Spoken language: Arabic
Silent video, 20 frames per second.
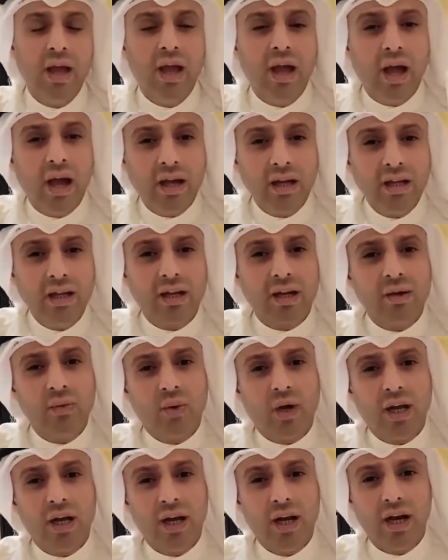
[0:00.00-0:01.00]
أخيرا
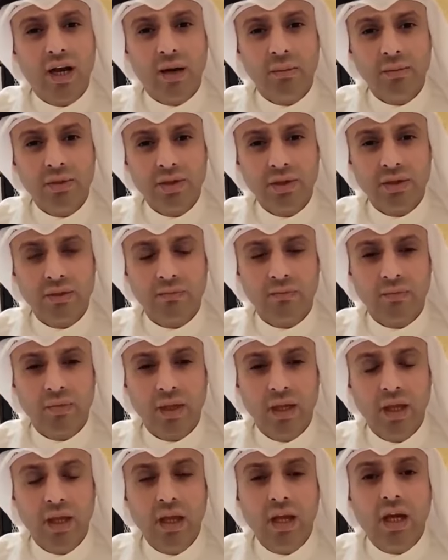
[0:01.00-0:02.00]
وعلى الهامش
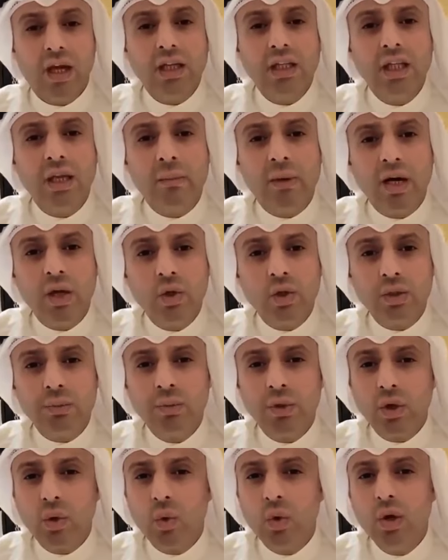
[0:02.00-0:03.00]
عندما
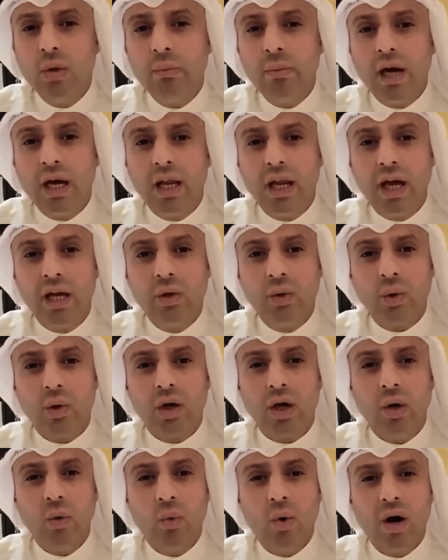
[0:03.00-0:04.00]
يصبح كل ما لا
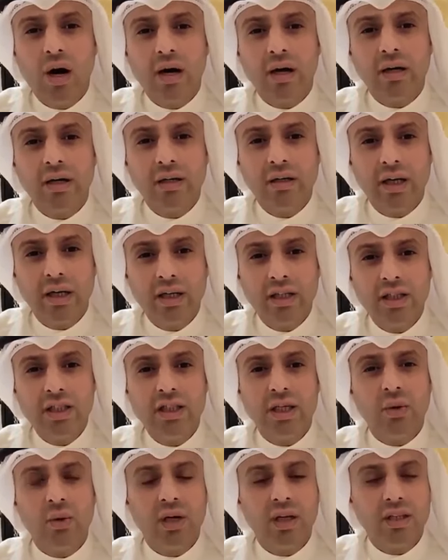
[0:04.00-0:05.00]
يعقل واقع
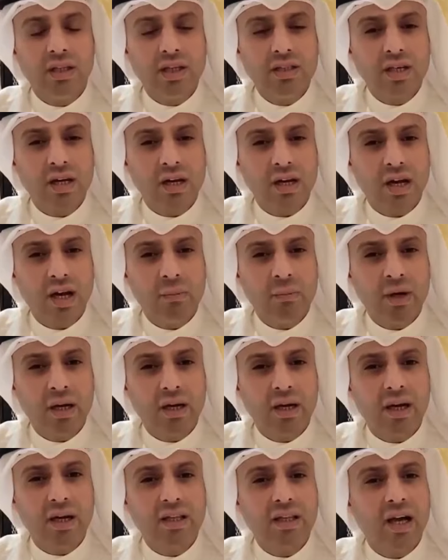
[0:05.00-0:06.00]
نعيشه ونتجرع
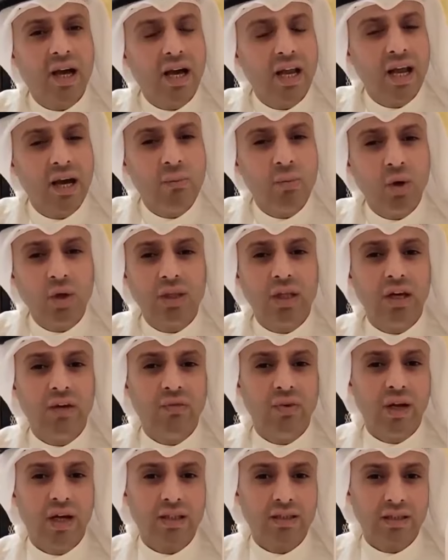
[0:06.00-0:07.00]
مرارته على
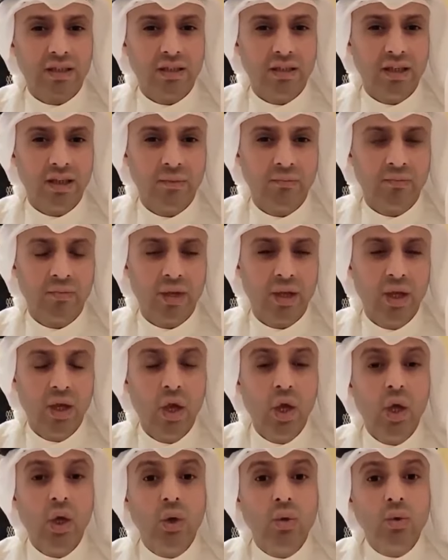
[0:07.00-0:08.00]
مختلف الأصعدة
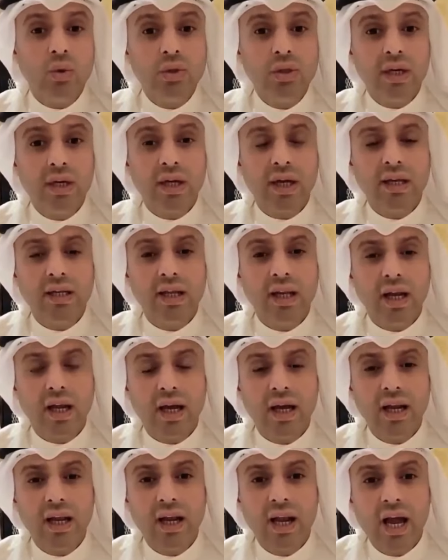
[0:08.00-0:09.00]
ندرك أن
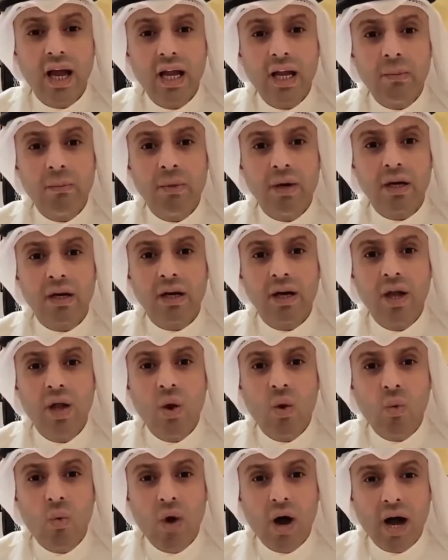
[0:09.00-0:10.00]
الخلل أكبر
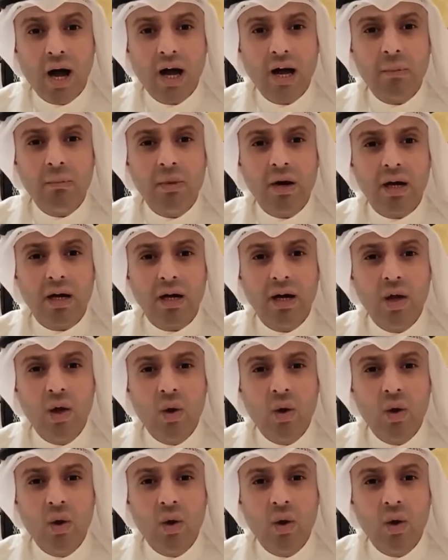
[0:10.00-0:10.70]
وأعمق